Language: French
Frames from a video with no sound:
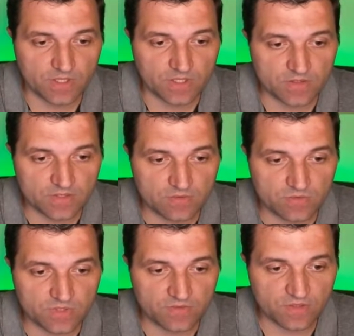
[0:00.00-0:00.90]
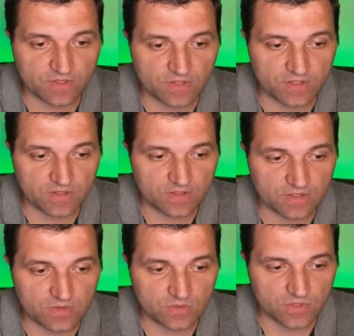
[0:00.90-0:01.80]
Si vous avez
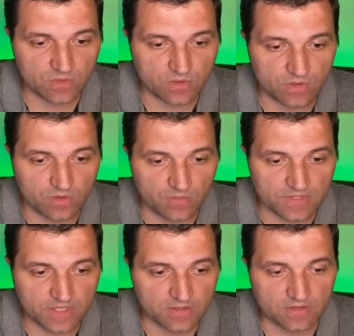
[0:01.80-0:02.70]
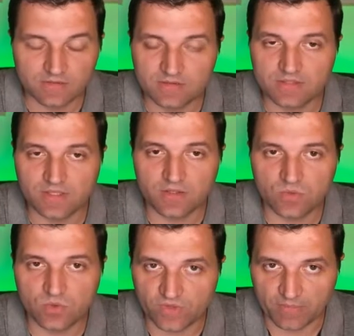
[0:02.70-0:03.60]
ici une cellule comme ça, ça
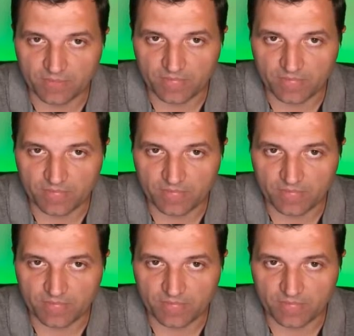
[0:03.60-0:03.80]
ne convient pas.